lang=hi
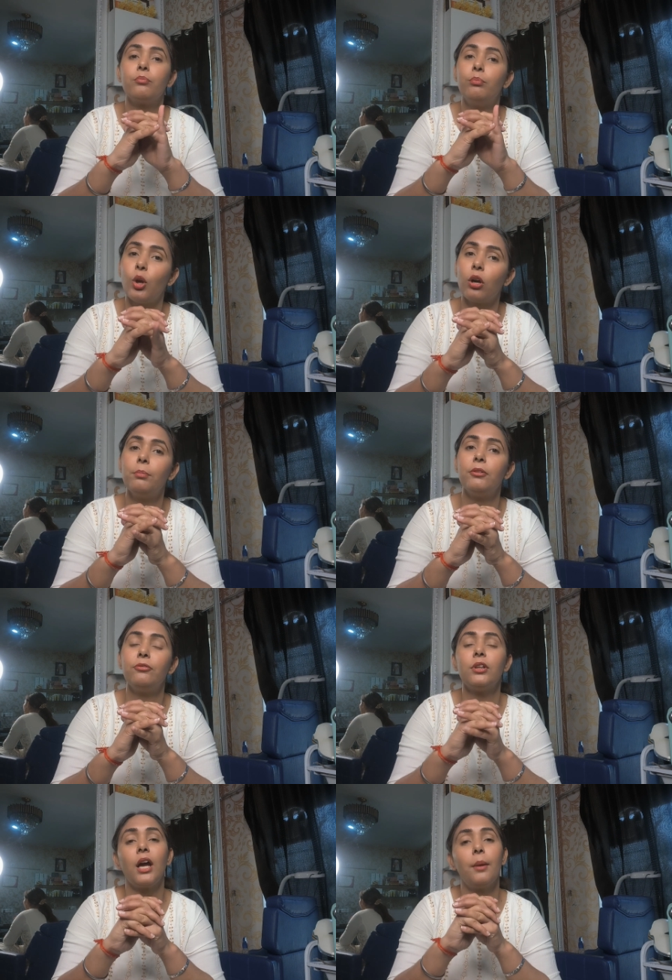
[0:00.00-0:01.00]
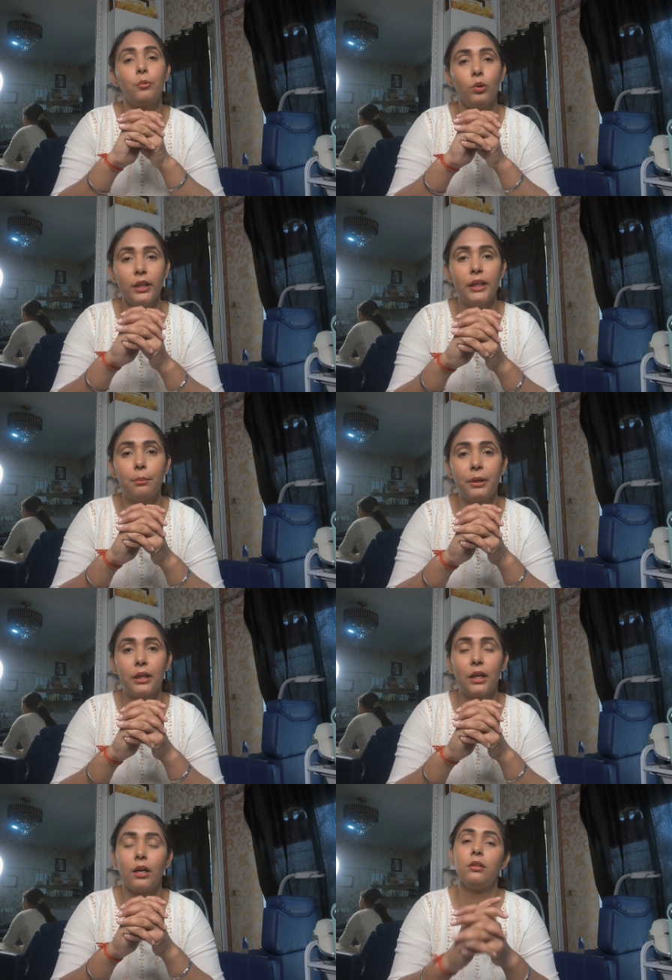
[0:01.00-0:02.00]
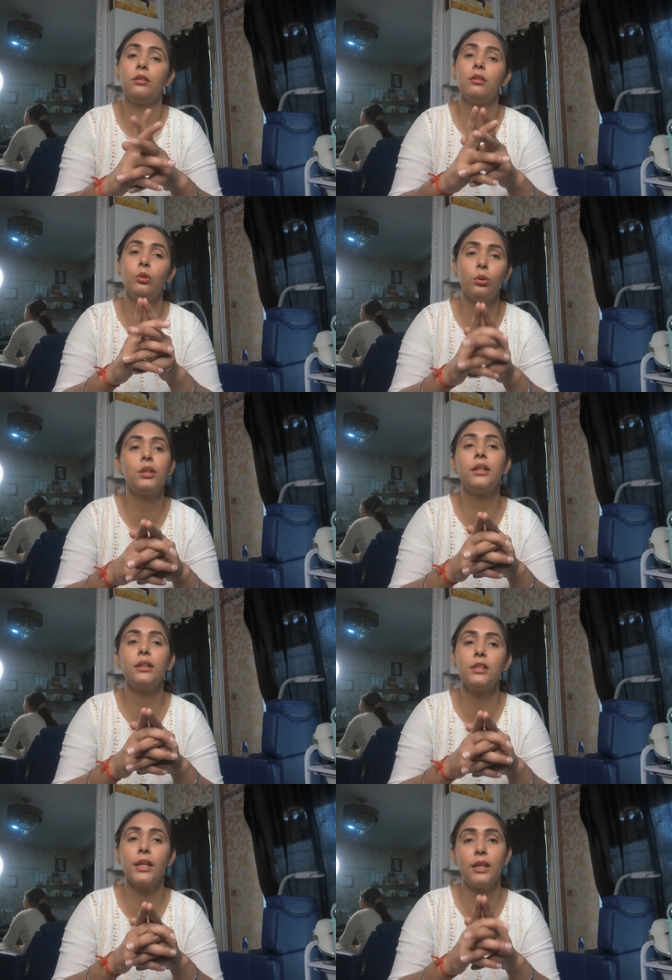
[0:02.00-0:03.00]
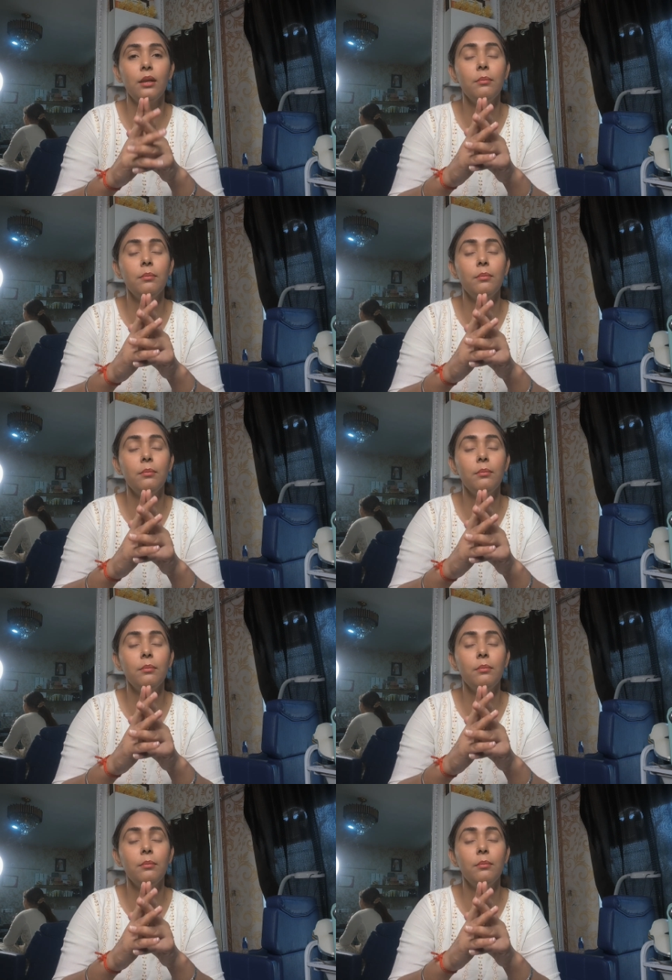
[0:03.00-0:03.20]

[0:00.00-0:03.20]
ब्लॉक बफर आपको लेना पड़ेगा नोट करते जाइए